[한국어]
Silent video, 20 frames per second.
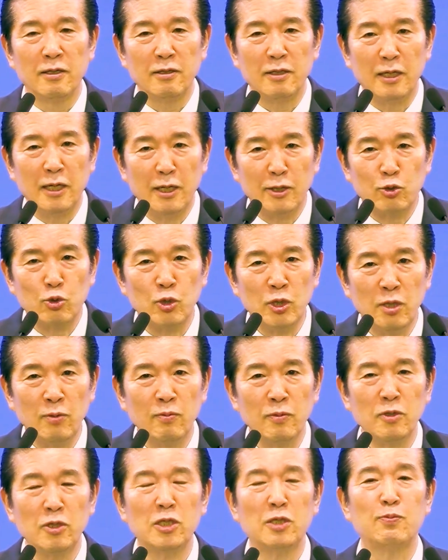
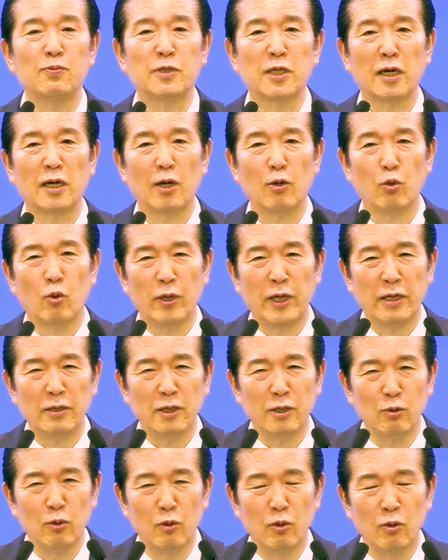예수님 십자가 고난
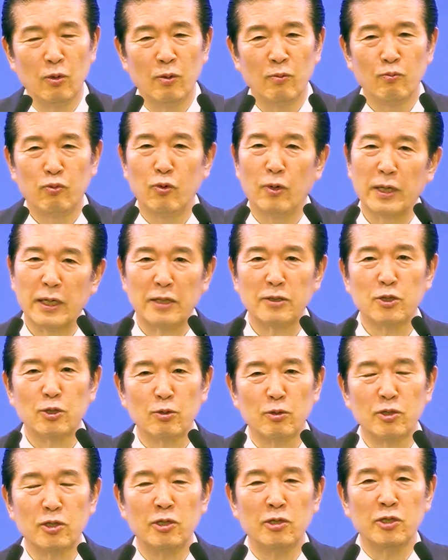이후
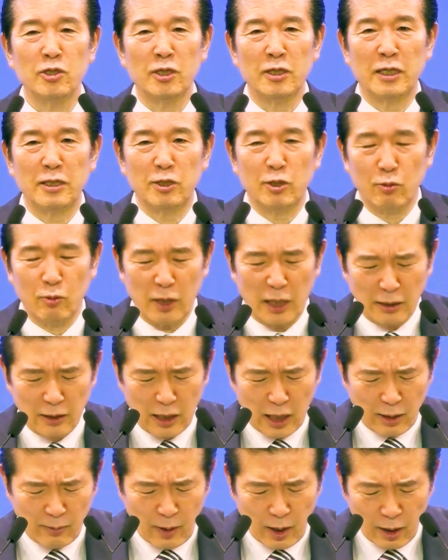부활하시고 승천하시고 난
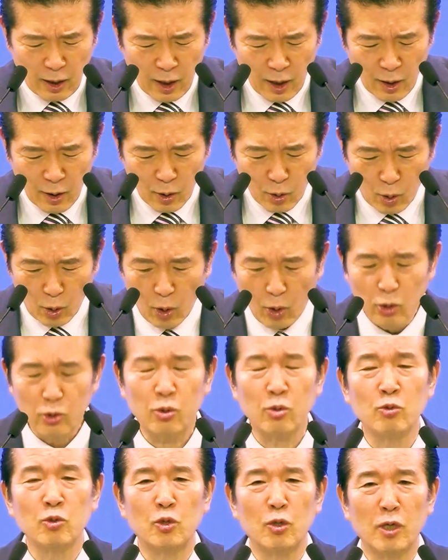다음에
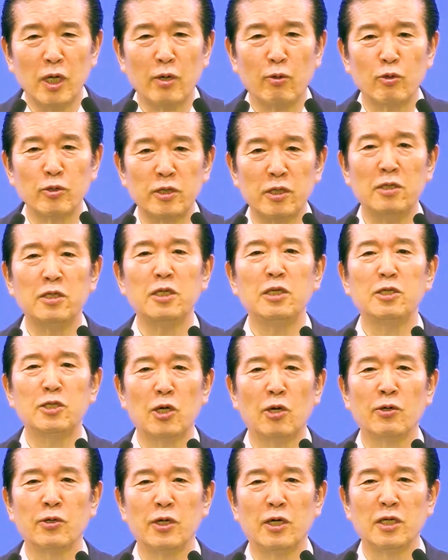오순절에 오실 이
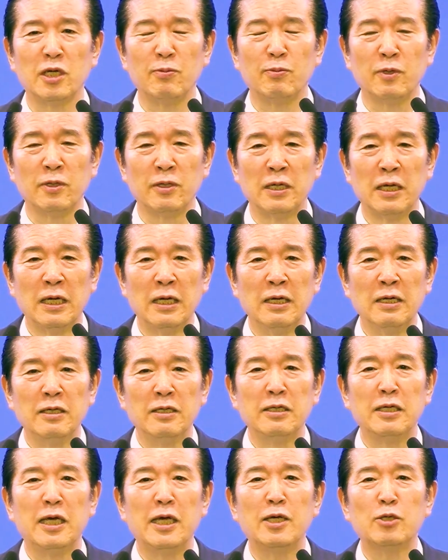성령님은
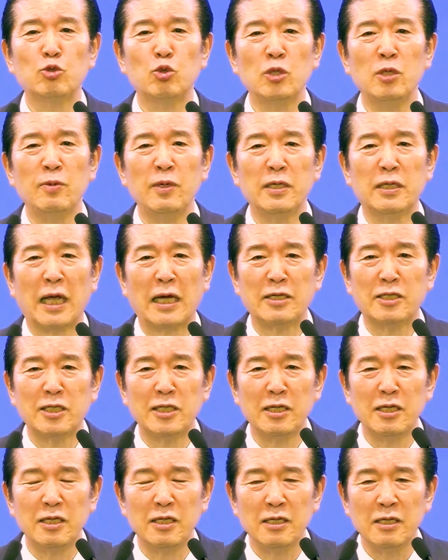예수님이
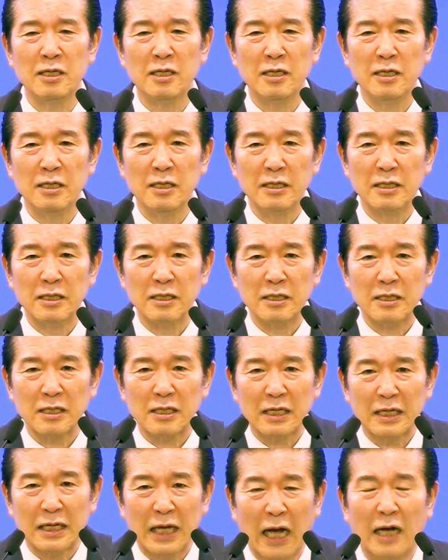다시
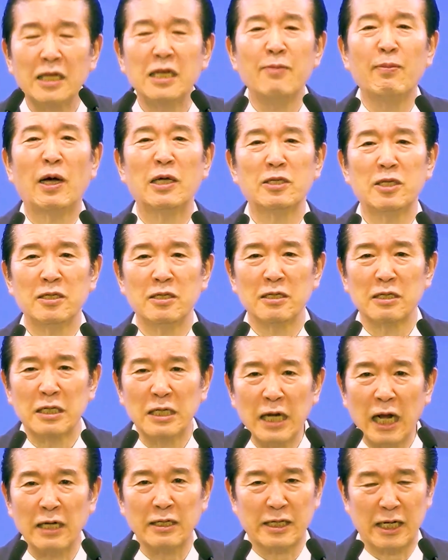강림하시는
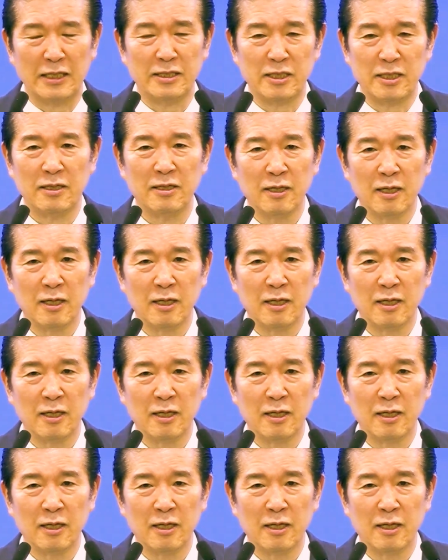그날까지